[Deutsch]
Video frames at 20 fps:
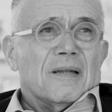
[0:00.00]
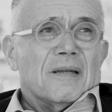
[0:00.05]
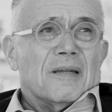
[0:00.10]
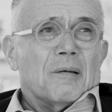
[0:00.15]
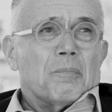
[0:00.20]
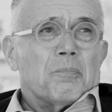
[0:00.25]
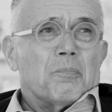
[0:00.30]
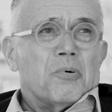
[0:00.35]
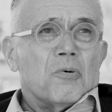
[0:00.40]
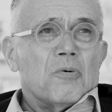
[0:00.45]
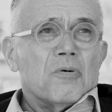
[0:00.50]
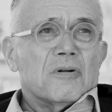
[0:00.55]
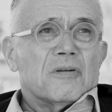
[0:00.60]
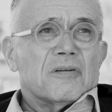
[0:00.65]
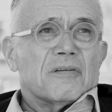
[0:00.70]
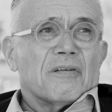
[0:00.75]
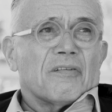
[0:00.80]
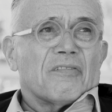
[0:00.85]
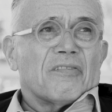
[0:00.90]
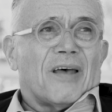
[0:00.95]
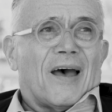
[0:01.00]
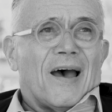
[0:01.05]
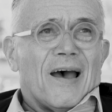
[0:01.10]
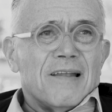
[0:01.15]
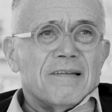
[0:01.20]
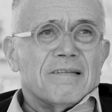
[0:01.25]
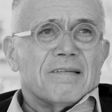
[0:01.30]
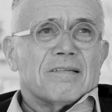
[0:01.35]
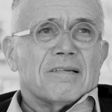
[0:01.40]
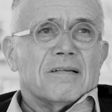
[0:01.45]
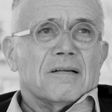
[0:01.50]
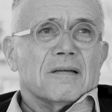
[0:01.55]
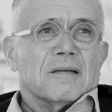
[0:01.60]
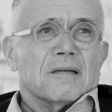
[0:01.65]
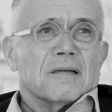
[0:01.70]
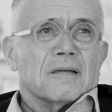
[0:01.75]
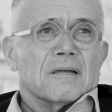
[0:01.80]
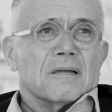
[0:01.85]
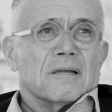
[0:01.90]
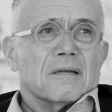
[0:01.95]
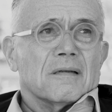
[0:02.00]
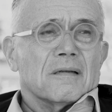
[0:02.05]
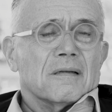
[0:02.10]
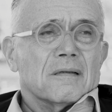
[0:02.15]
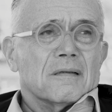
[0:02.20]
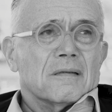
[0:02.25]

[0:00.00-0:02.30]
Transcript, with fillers: der Punkt des Einzelnen